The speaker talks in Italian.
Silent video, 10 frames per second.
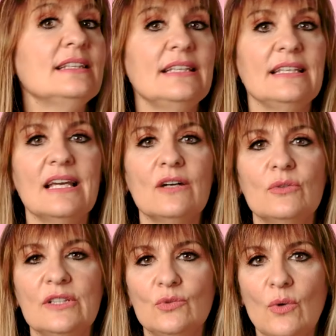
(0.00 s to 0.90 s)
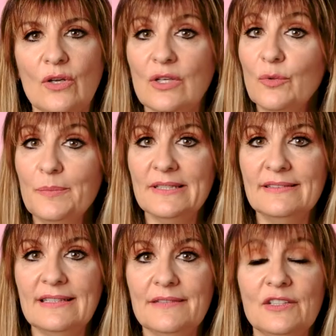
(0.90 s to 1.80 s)
linea con i tuoi
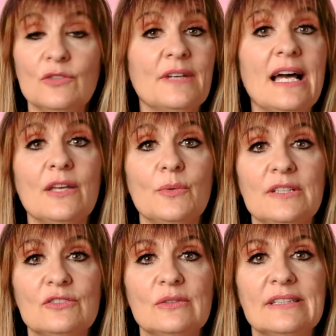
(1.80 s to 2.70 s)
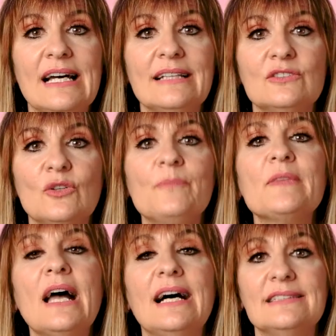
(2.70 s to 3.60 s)
obiettivi. Dovrai quindi soltanto
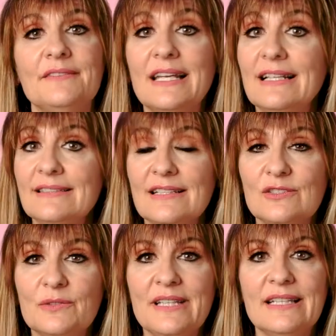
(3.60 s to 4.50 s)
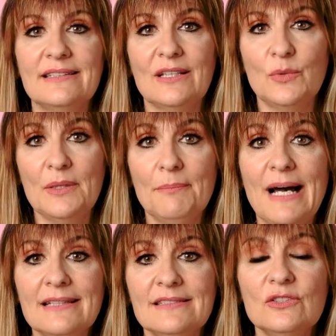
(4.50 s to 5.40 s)
attivare il tasto verde qui in
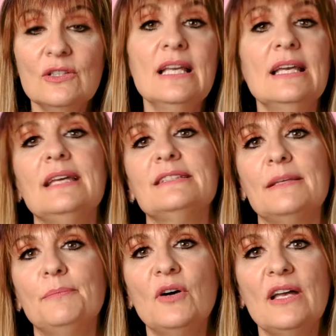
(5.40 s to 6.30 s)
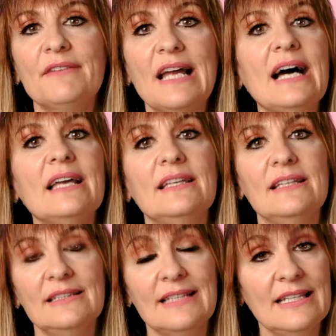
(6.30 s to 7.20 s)
basso e se poi
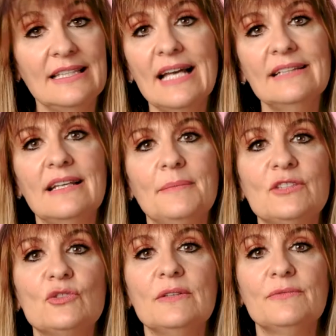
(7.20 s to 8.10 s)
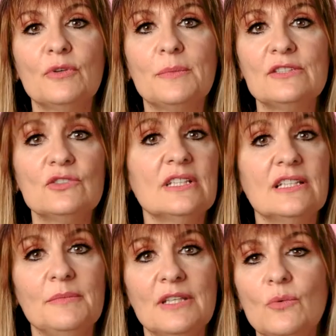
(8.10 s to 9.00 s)
avrai da richiedere maggiori informazioni
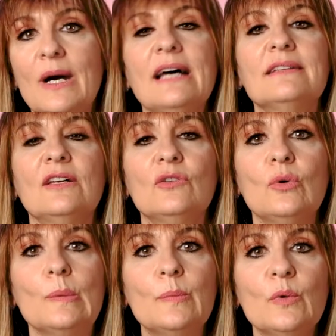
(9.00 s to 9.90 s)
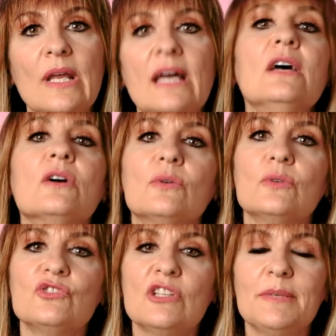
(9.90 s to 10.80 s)
che mi riguardano oppure
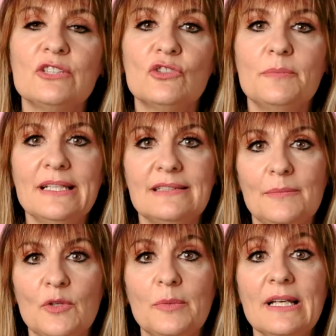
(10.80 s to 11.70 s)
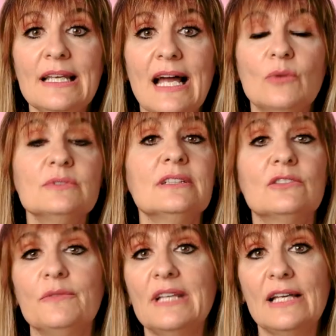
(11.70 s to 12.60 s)
conoscere maggiormente il mio
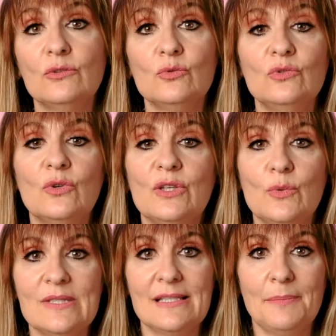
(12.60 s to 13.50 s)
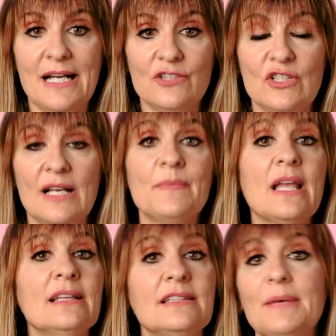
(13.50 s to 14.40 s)
background, troverai tutto in questa pagina.
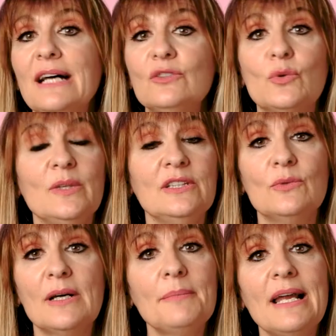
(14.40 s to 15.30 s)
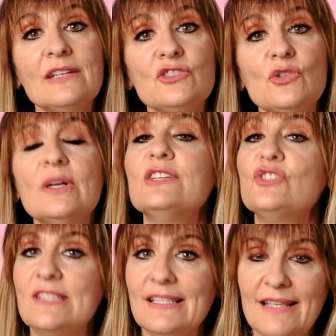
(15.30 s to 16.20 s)
Ti mando quindi un abbraccio e
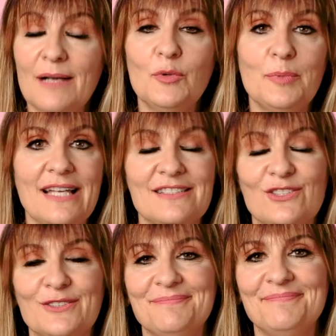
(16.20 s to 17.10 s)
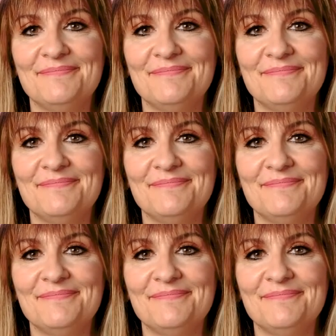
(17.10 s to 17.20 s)
ci sentiamo presto.